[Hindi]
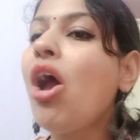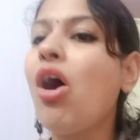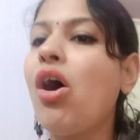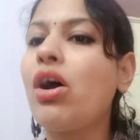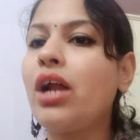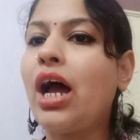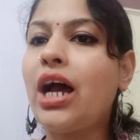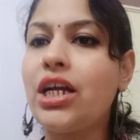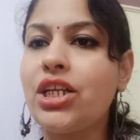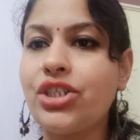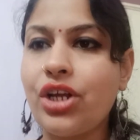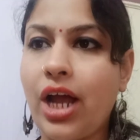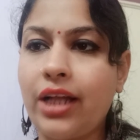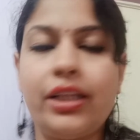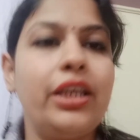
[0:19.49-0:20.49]
और आज
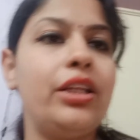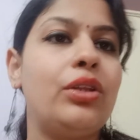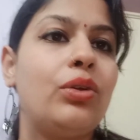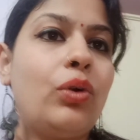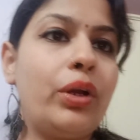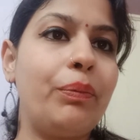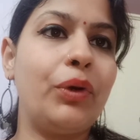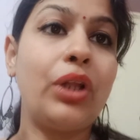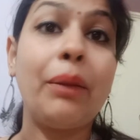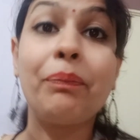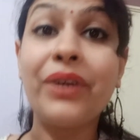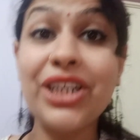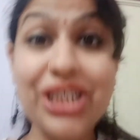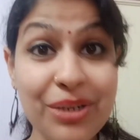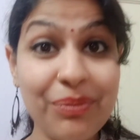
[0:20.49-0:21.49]
आधी थोड़ी बहुत अब
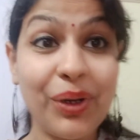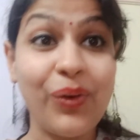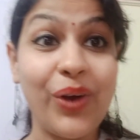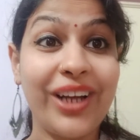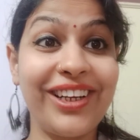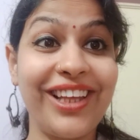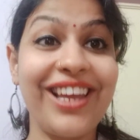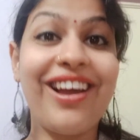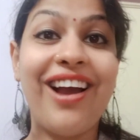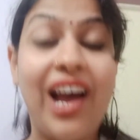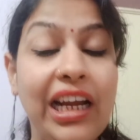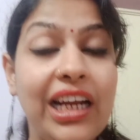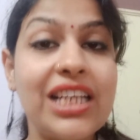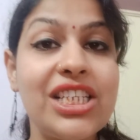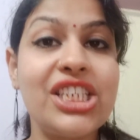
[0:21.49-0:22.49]
कृष्ण भगवान की
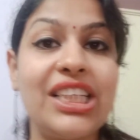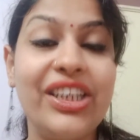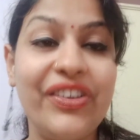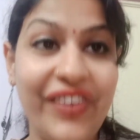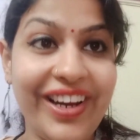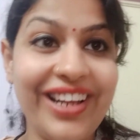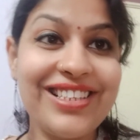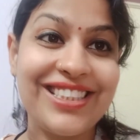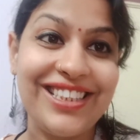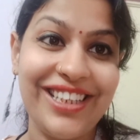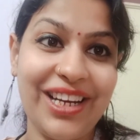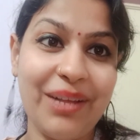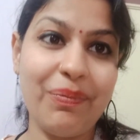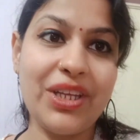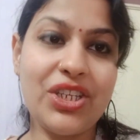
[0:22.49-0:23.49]
कहना जी की ड्रेस
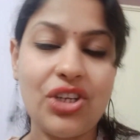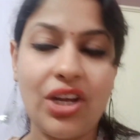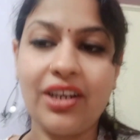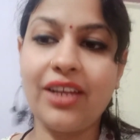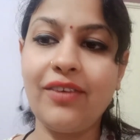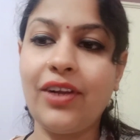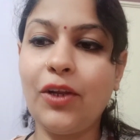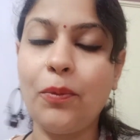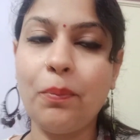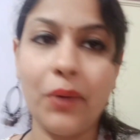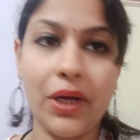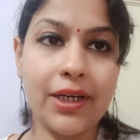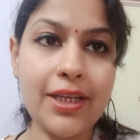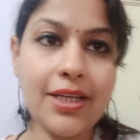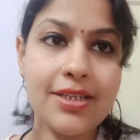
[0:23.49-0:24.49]
लेने में जाने वाली हूँ
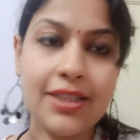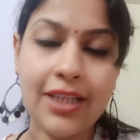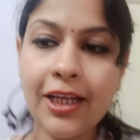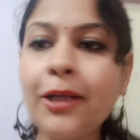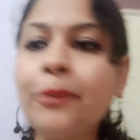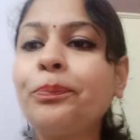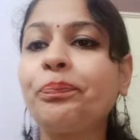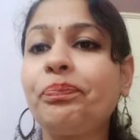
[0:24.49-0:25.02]
मार्केट ठीक है